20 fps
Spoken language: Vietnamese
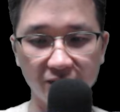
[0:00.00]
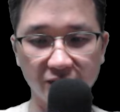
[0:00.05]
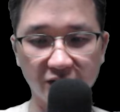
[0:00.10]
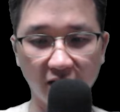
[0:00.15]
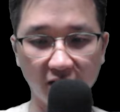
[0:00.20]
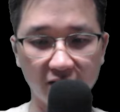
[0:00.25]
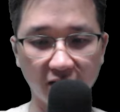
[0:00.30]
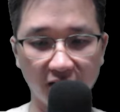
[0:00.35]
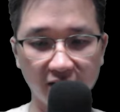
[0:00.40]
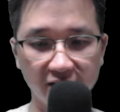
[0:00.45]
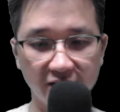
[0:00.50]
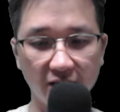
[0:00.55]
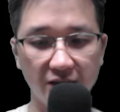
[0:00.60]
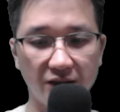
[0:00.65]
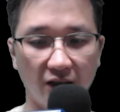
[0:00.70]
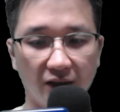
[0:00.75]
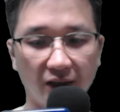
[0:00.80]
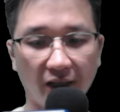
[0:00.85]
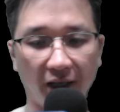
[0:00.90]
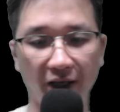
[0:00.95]
chắc chắn sẽ
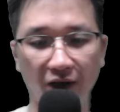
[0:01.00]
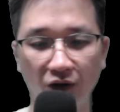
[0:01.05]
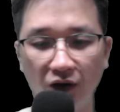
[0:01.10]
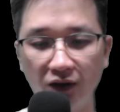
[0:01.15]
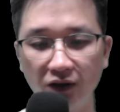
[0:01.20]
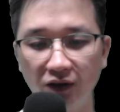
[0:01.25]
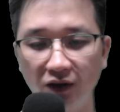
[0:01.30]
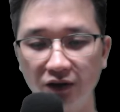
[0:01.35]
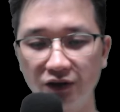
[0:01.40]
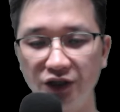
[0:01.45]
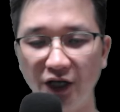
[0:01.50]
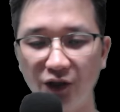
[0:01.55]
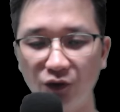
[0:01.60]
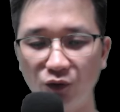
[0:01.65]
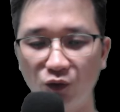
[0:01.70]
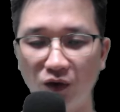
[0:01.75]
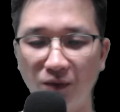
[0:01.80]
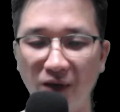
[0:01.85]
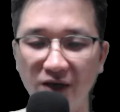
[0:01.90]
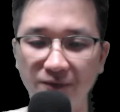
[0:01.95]
trở thành con đường chết
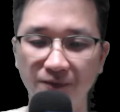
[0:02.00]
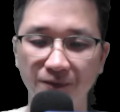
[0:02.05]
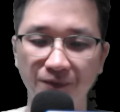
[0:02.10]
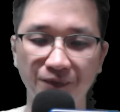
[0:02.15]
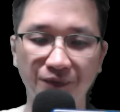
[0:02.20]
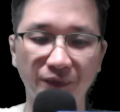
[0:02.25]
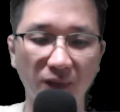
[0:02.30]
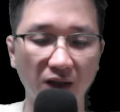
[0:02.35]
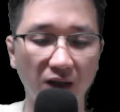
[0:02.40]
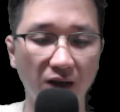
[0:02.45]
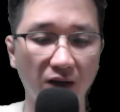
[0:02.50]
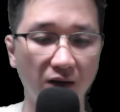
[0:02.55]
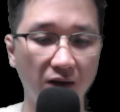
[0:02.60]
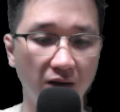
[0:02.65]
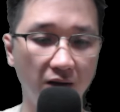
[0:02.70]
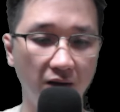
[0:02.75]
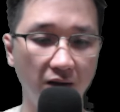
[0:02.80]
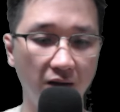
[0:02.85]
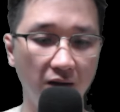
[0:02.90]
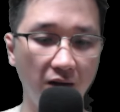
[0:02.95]
của mình.
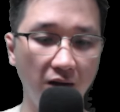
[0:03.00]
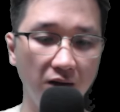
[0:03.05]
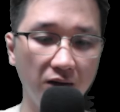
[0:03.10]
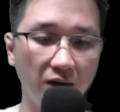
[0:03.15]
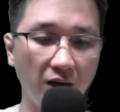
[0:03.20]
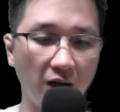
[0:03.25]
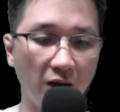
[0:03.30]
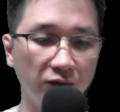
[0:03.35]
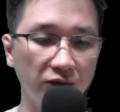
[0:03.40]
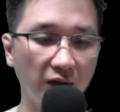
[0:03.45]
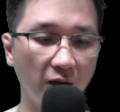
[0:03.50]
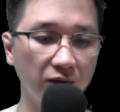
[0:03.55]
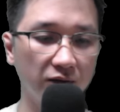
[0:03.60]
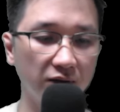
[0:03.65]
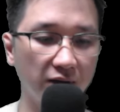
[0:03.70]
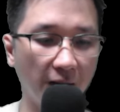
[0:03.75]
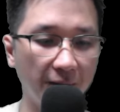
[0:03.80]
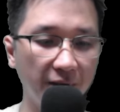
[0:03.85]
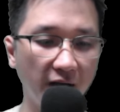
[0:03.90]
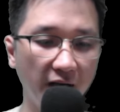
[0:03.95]
Lòng
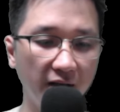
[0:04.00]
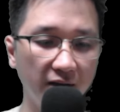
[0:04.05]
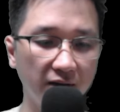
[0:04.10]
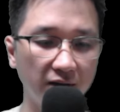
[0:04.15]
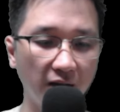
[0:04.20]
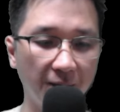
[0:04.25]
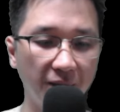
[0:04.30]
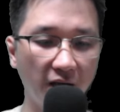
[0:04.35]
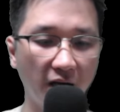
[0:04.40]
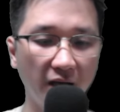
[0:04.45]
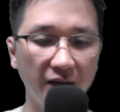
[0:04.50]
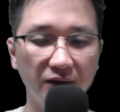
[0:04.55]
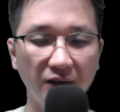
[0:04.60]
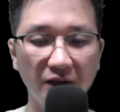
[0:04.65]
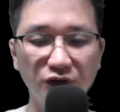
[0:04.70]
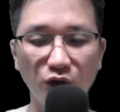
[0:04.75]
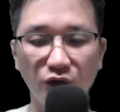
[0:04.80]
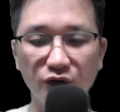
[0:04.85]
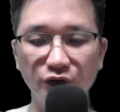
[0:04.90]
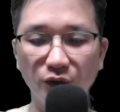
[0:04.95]
tộc tập kết
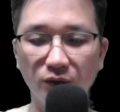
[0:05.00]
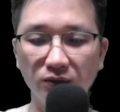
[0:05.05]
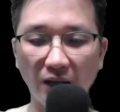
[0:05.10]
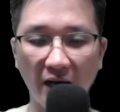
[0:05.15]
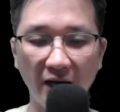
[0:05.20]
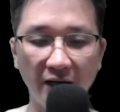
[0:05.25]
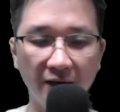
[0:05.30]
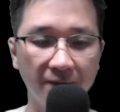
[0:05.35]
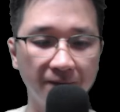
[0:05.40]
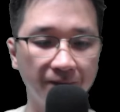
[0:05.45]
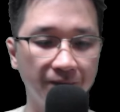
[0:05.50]
tới chỗ chúng ta.